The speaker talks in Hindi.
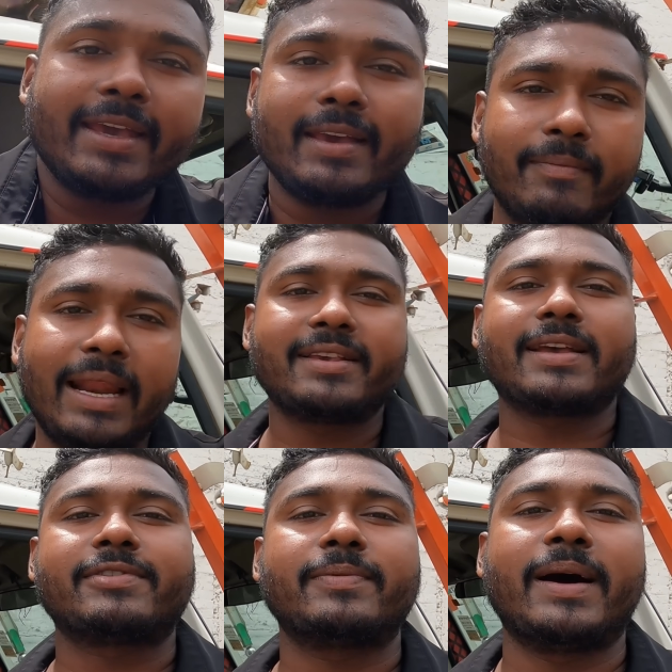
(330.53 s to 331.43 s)
भाई
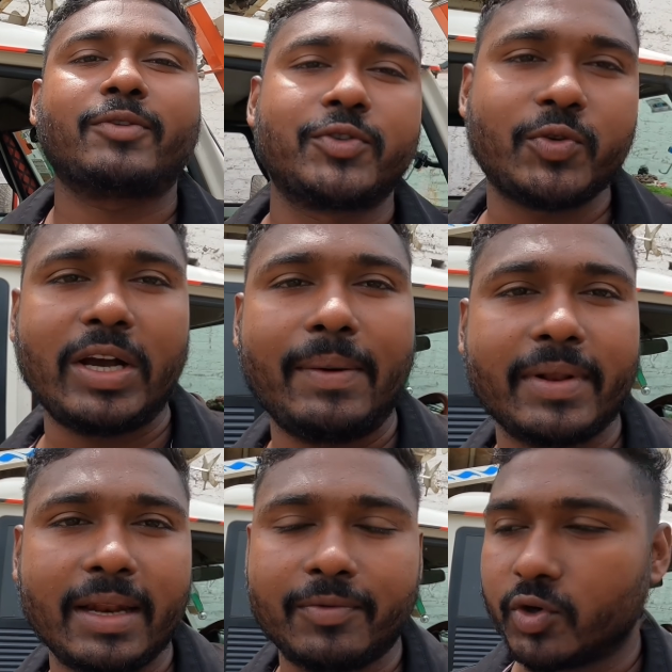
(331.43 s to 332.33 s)
मालिक साहब से बात हो चुका
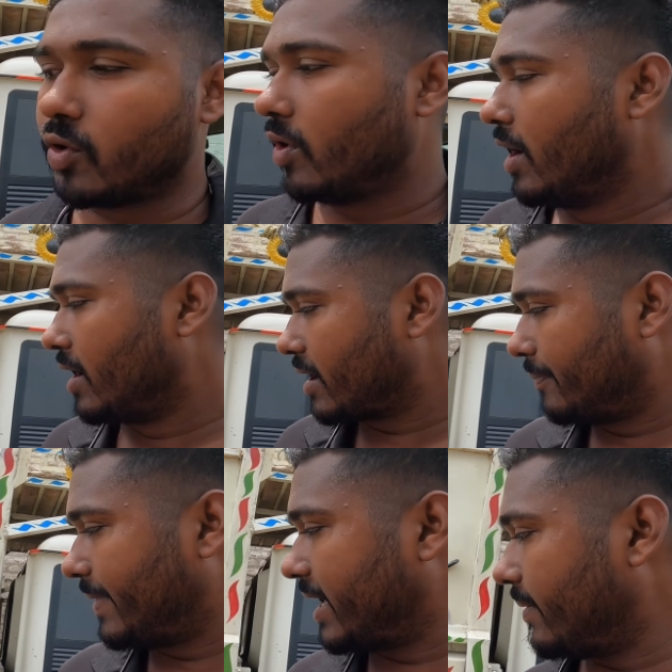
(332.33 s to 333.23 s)
है मतलब जो
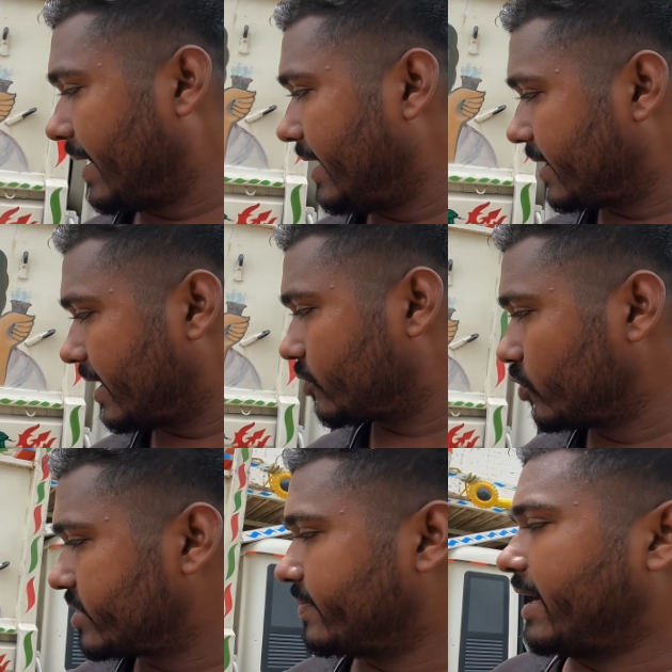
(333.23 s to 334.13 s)
कंपनी के मालिक हैं
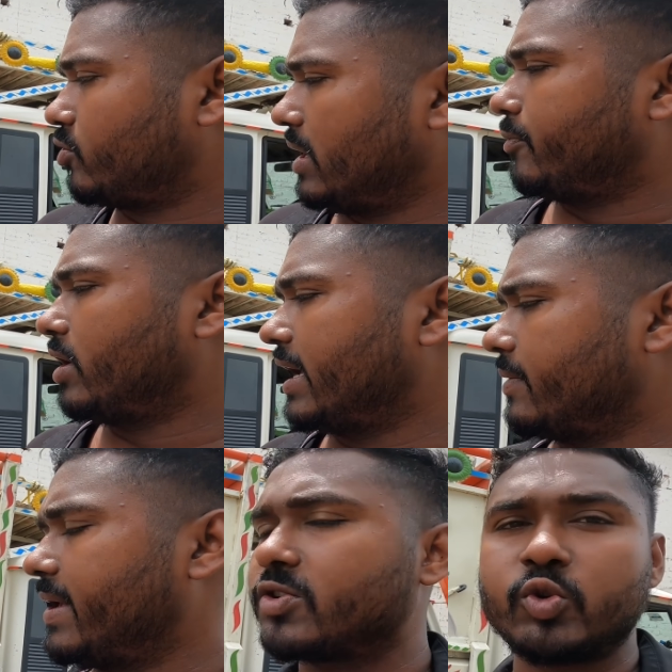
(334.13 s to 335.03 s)
तो उनसे बात हुआ है बोल रहा
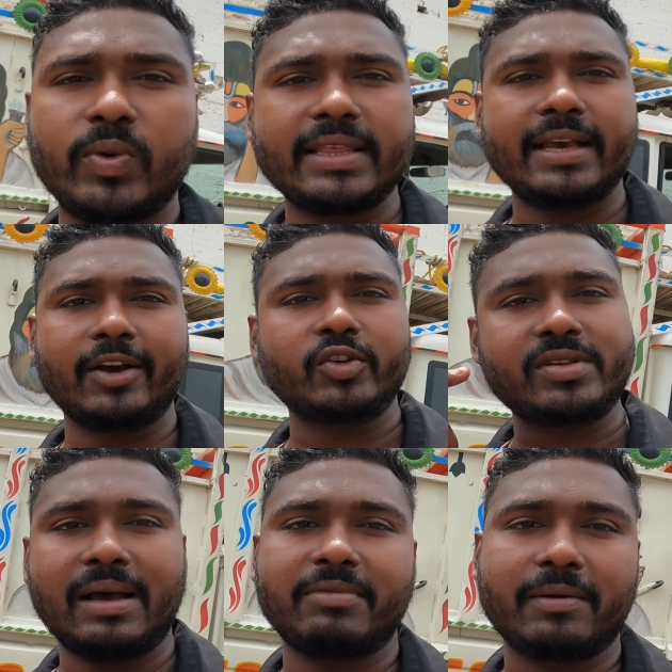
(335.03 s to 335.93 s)
है कि भैया सुबह देंगे
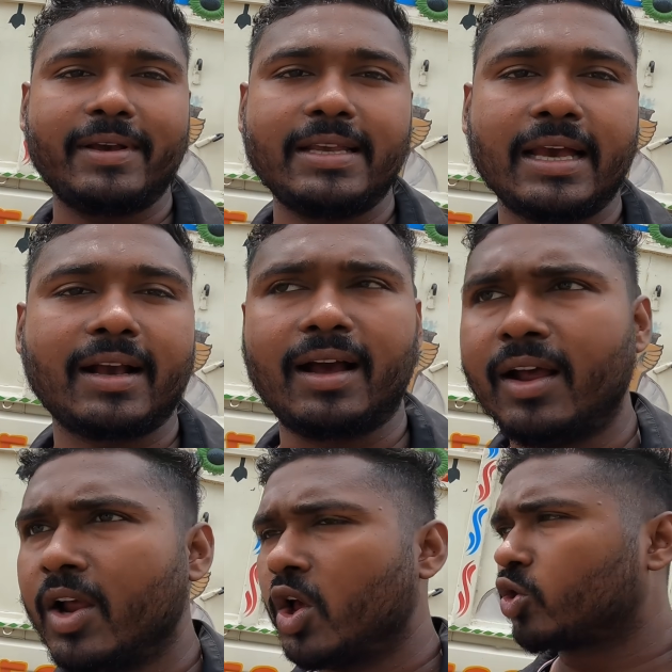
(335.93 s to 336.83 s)
तो शाम तक मिल जाएगा
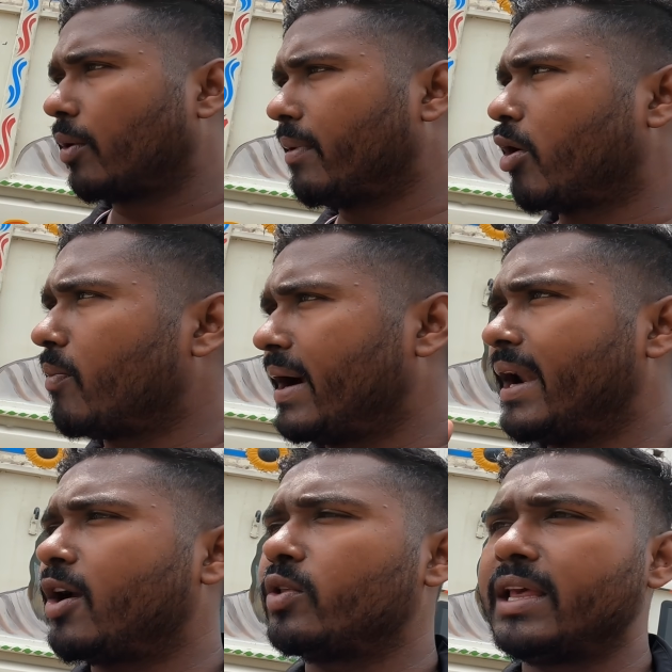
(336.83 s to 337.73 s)
तो अभी हम लोग
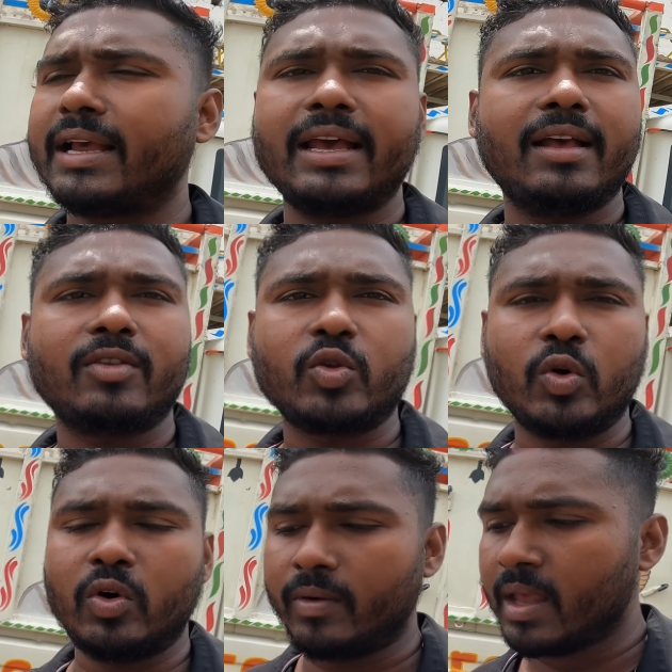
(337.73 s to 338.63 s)
मंडे को देंगे
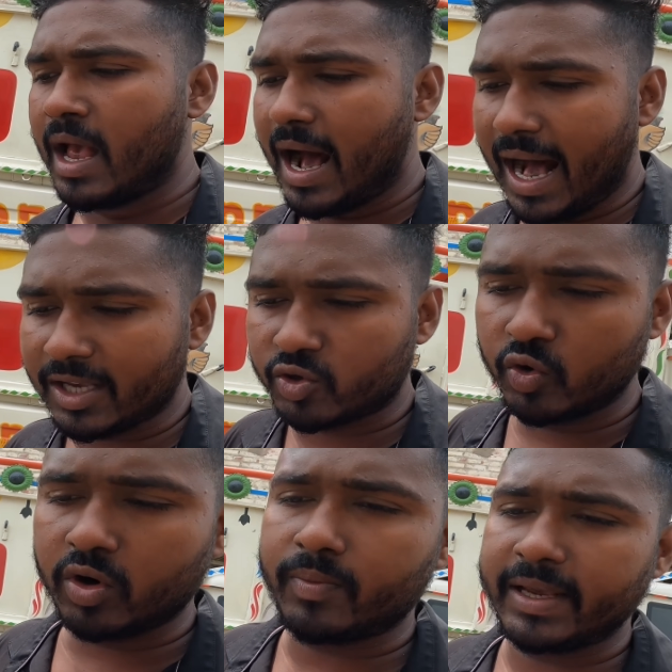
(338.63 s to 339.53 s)
तो
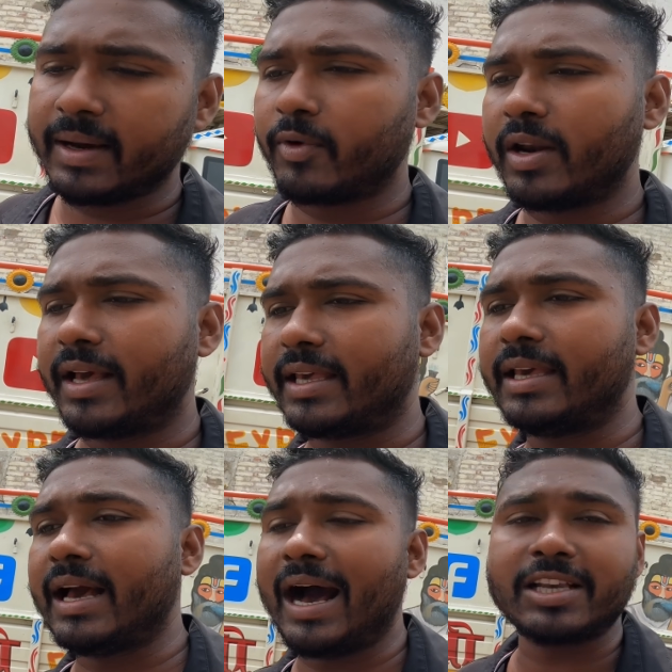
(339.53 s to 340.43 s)
आज तो भैया बोल रहे हैं
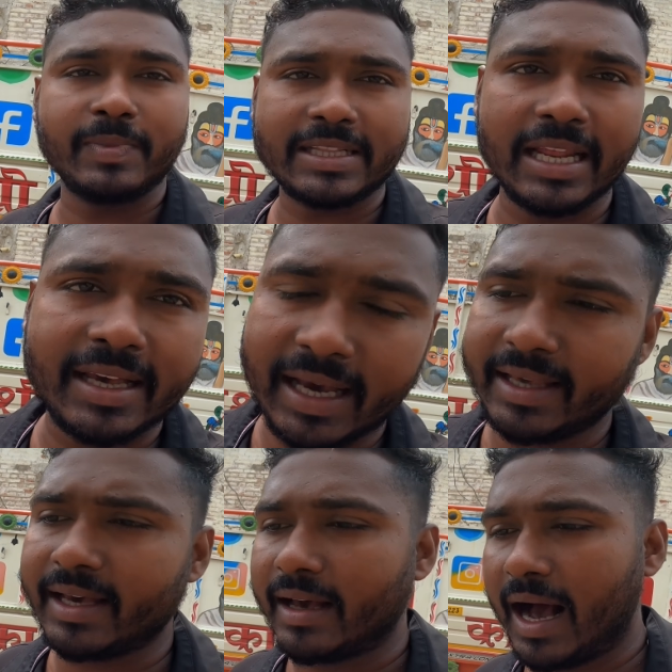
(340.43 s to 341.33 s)
कि आज मत लेके
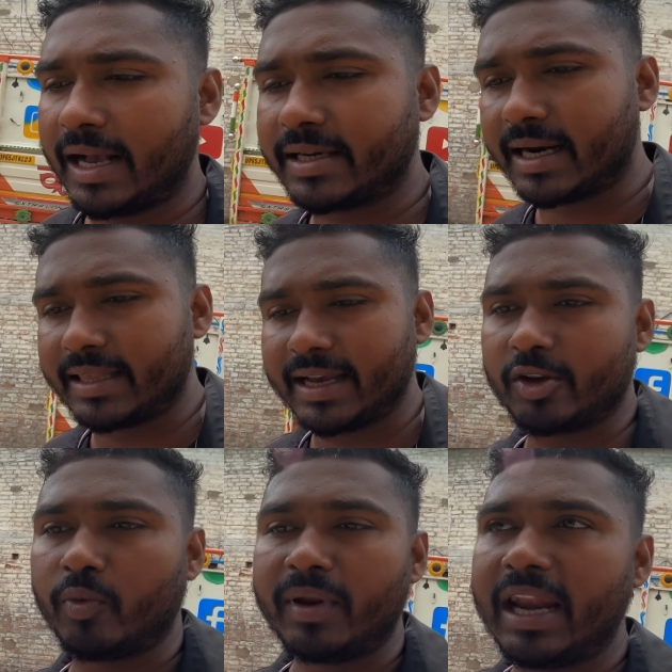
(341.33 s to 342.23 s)
आइए आज अगर
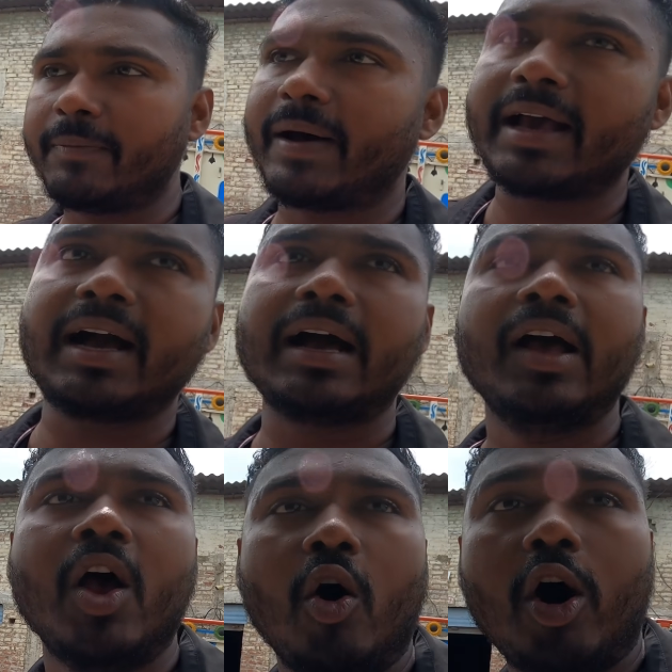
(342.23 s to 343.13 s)
देंगे तो मिल नहीं
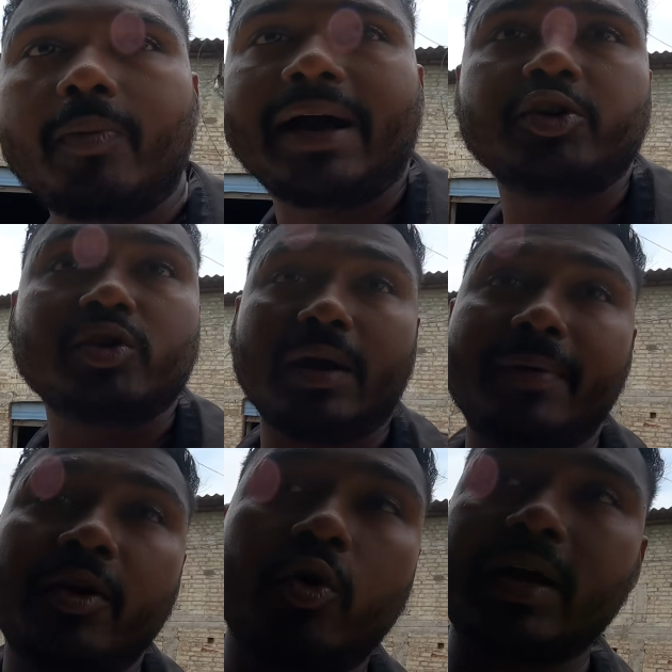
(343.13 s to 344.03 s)
पाएगा और बाकी जो
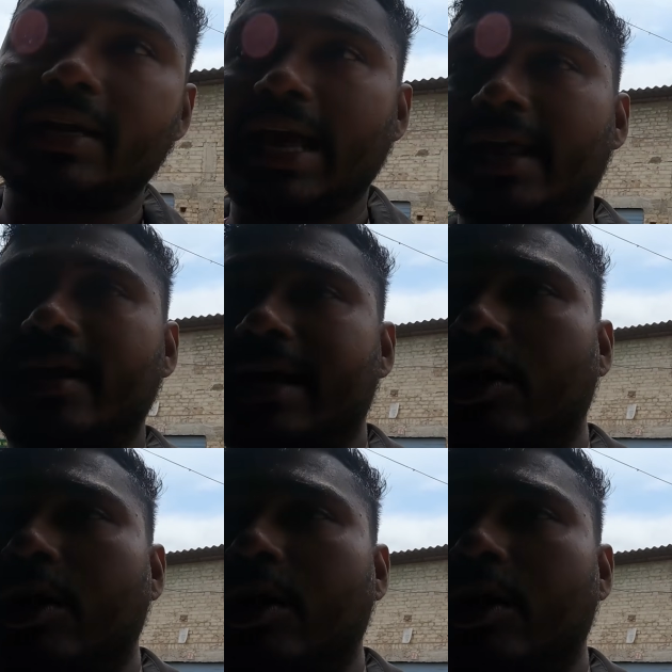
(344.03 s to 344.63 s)
रबड़िंग होकर टायर